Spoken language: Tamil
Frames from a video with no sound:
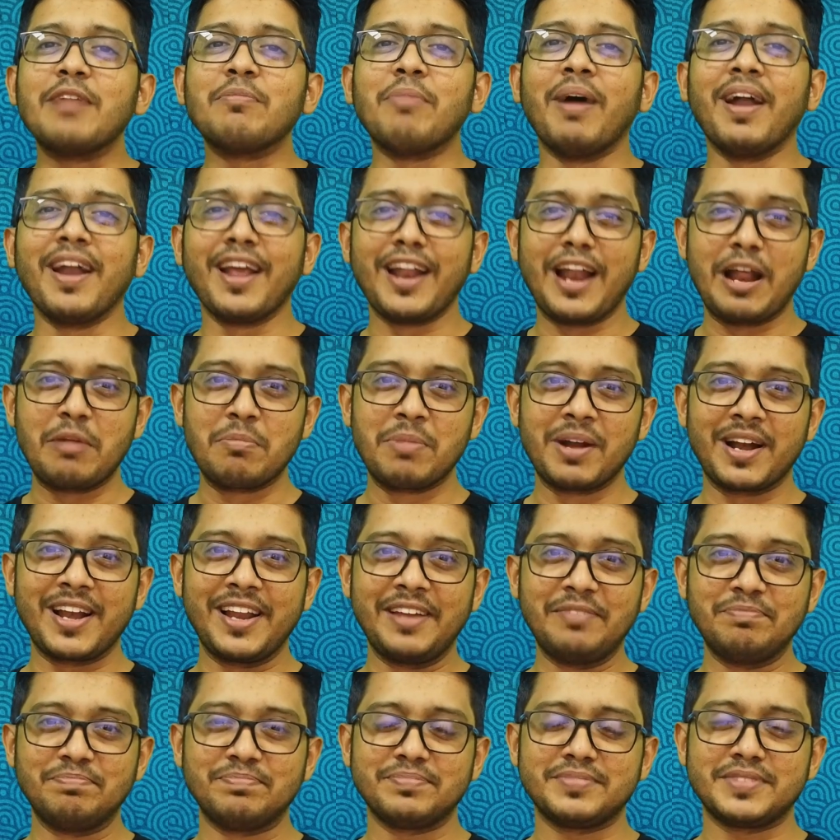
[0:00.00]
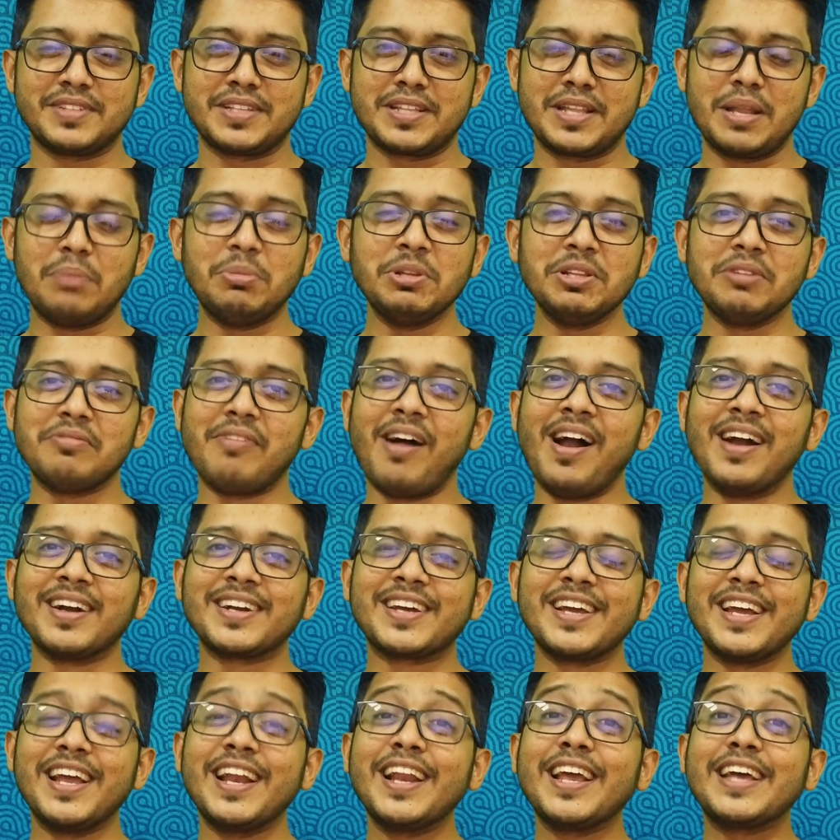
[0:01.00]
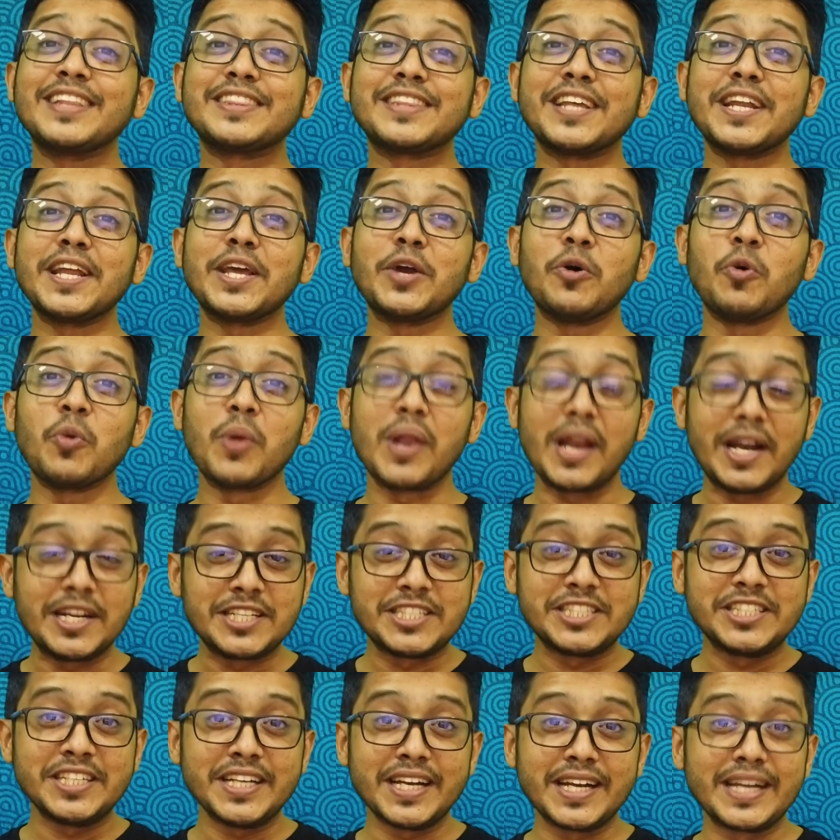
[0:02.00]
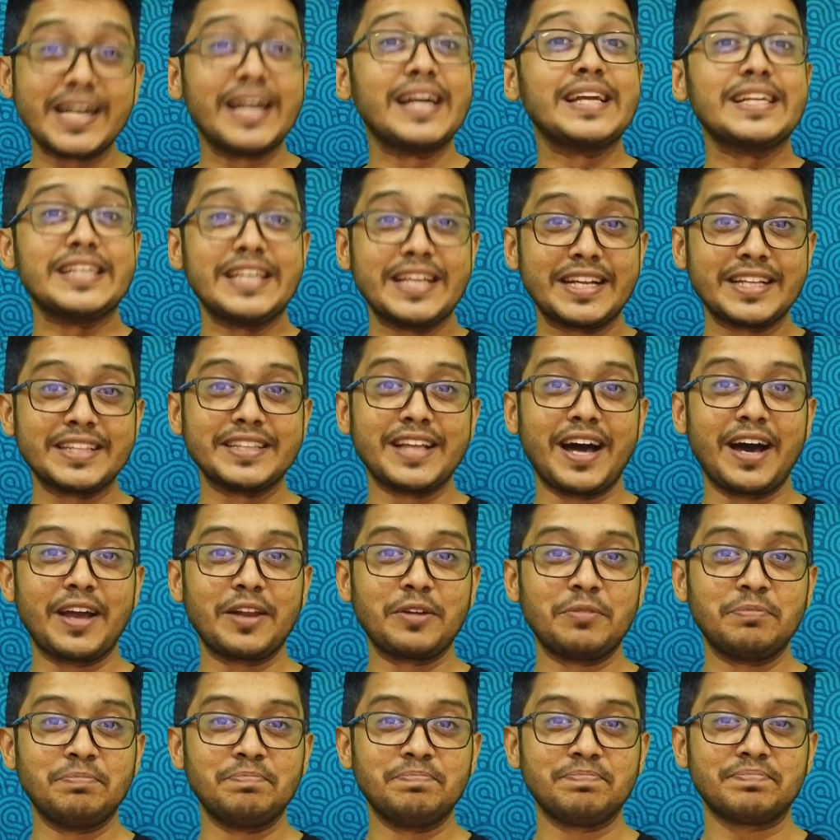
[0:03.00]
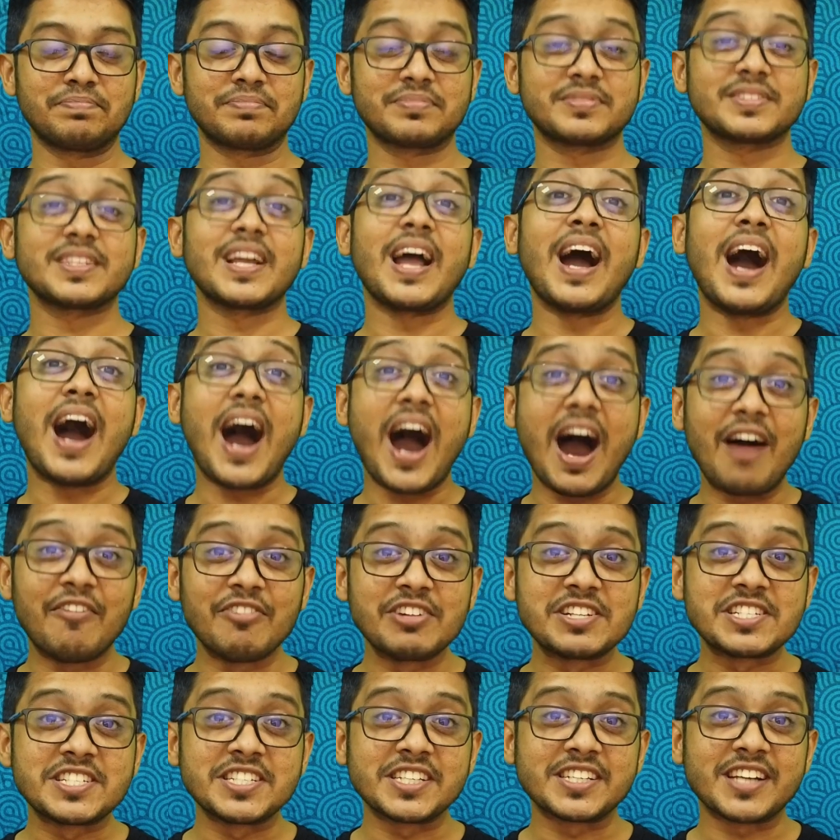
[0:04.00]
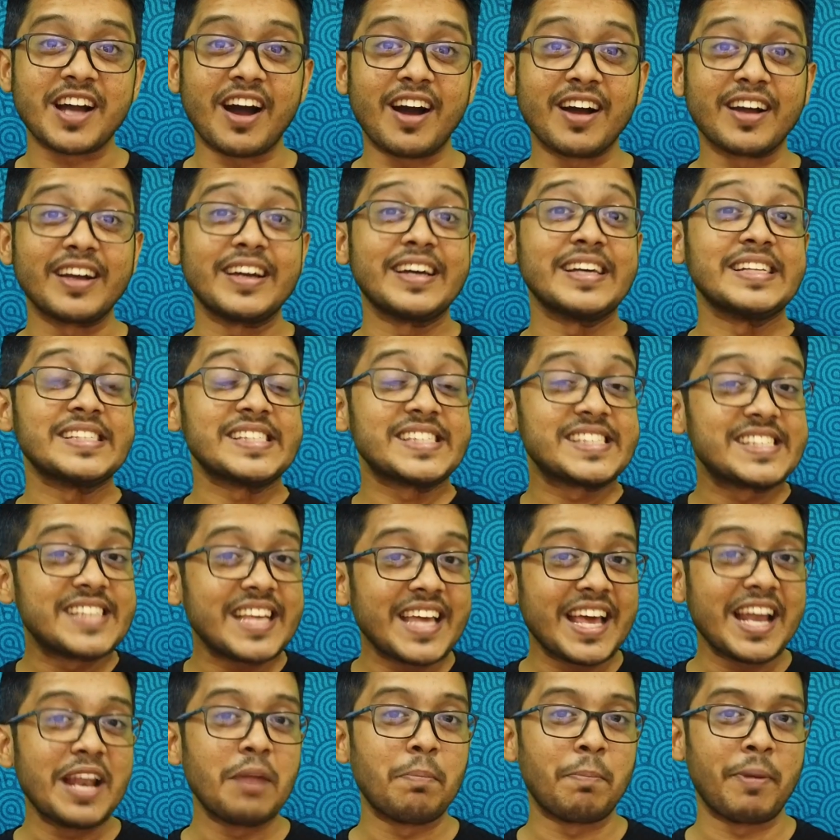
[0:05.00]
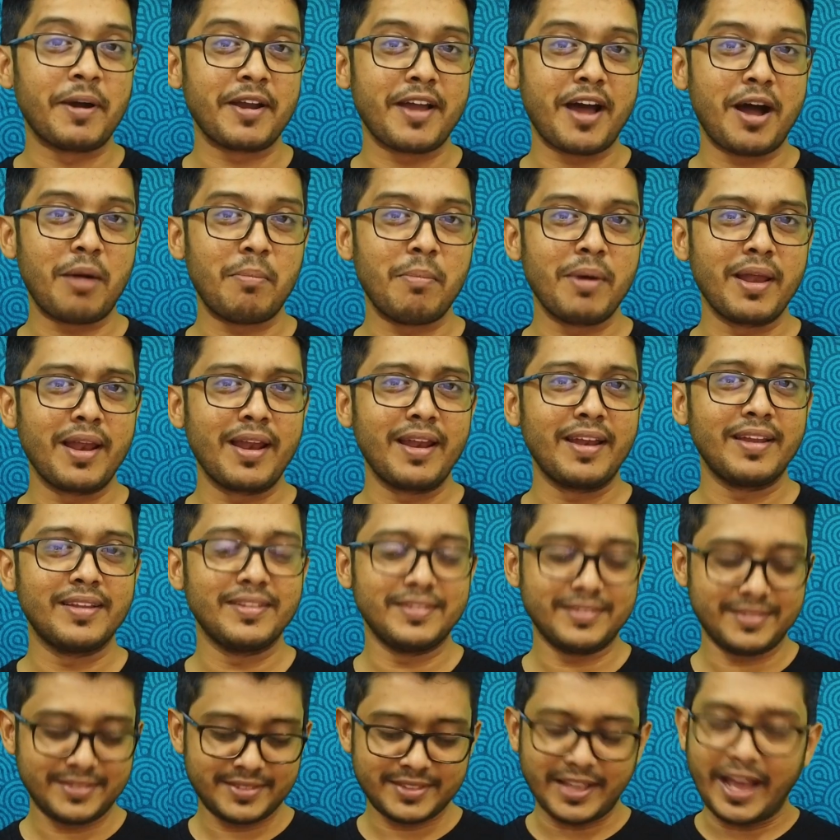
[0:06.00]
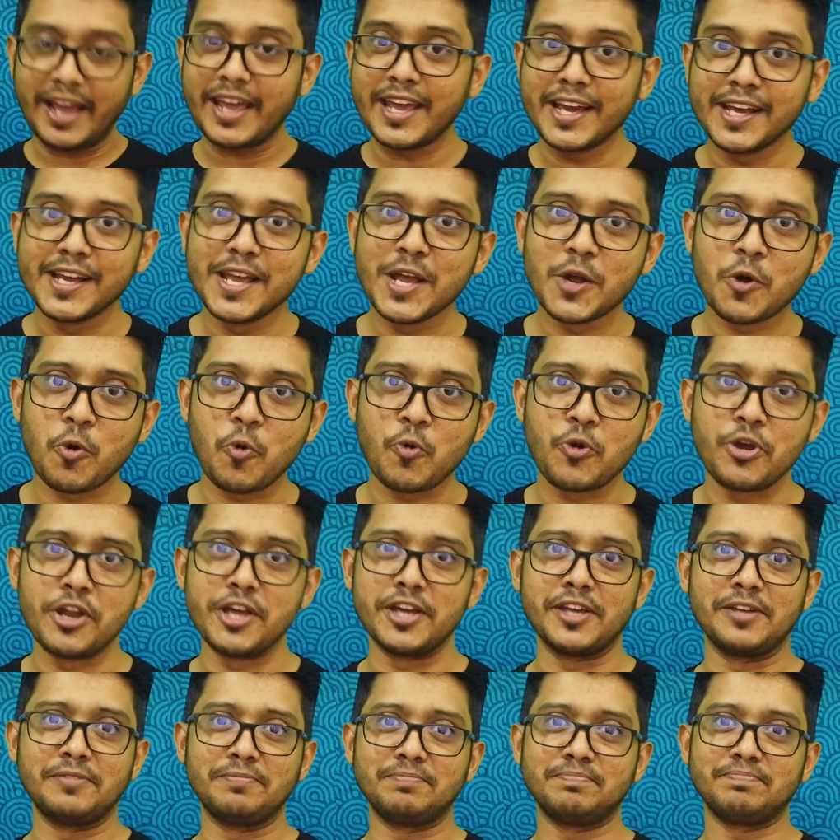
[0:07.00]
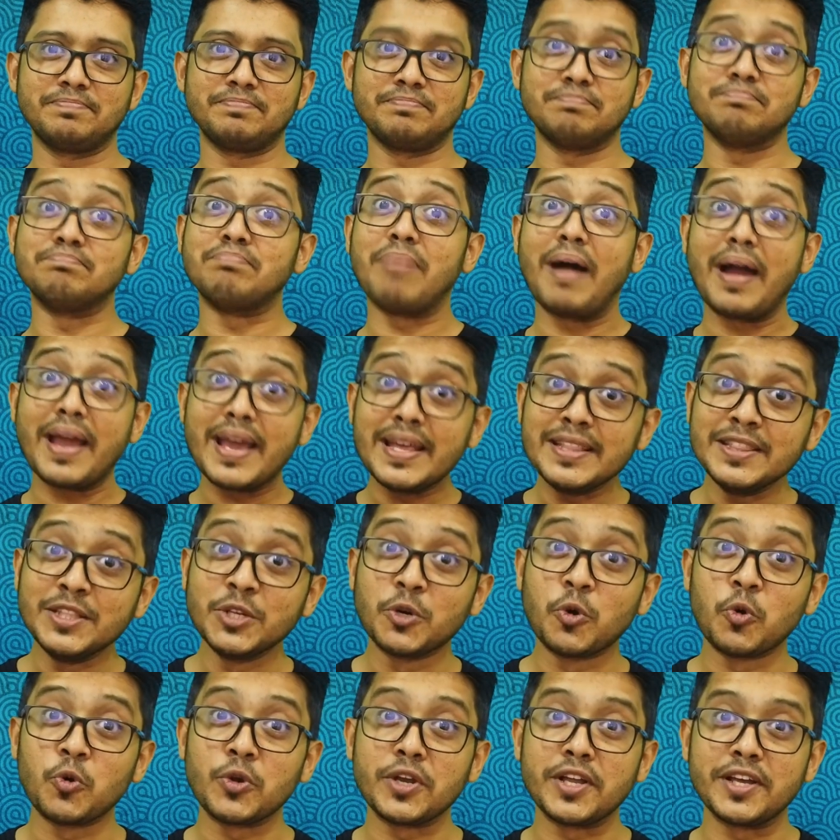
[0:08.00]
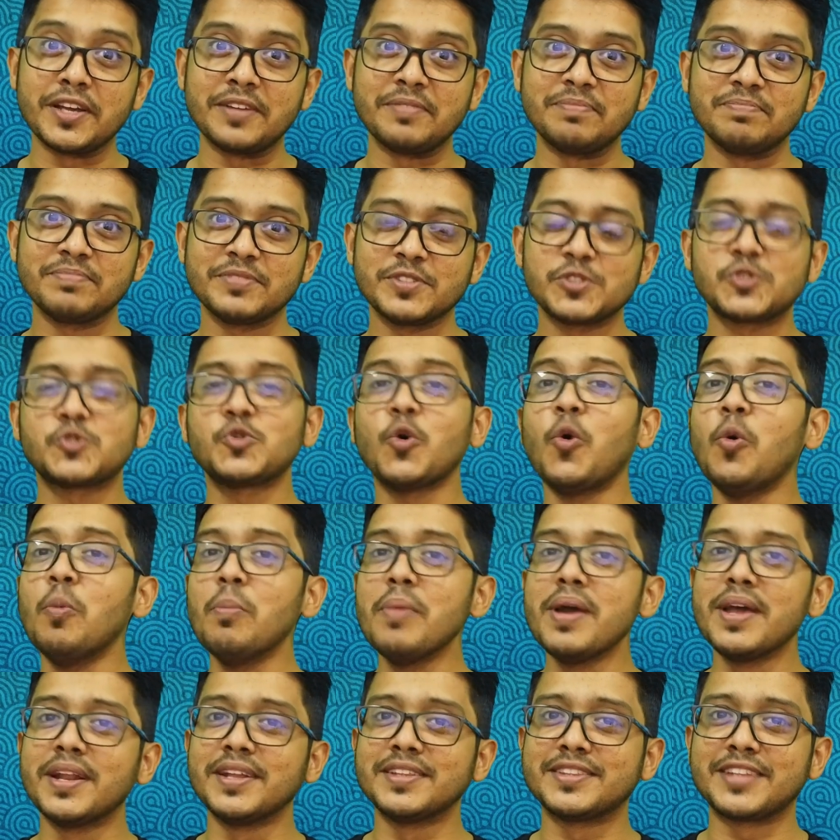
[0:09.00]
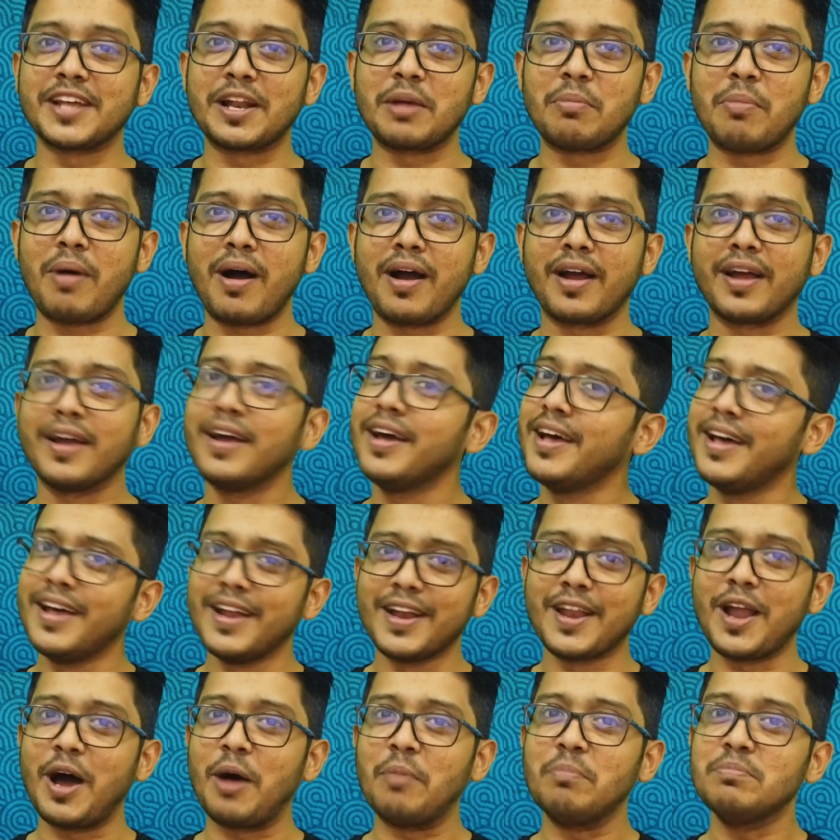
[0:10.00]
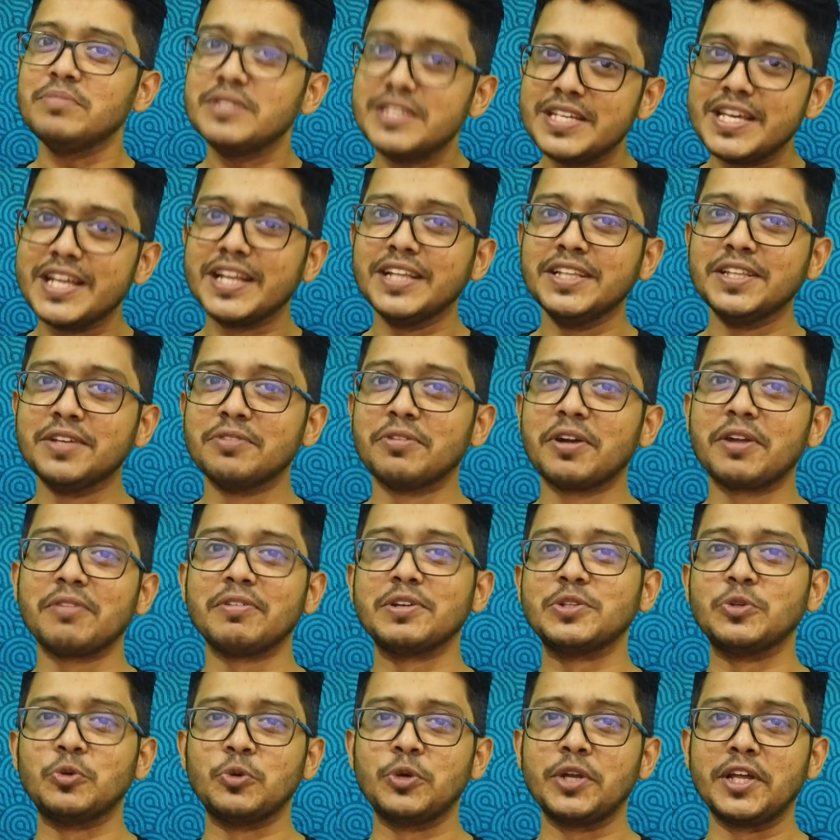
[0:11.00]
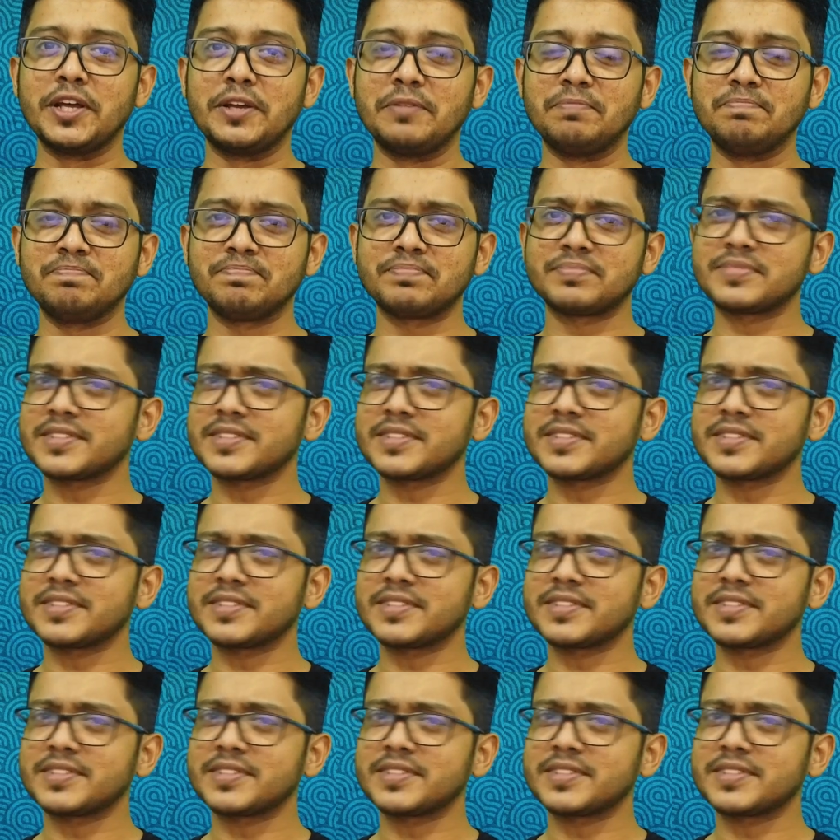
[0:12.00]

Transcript: அன்பான நண்பர்களே நமது வாழ்க்கையில் எத்தனையோ லட்சியங்கள் இருந்தாலும் அவற்றுக்காக செயல்படாமல் தயங்கி கொண்டு பயந்து கொண்டு சோம்பேறித்தனமாக நாம் இருந்து விடுவதுண்டு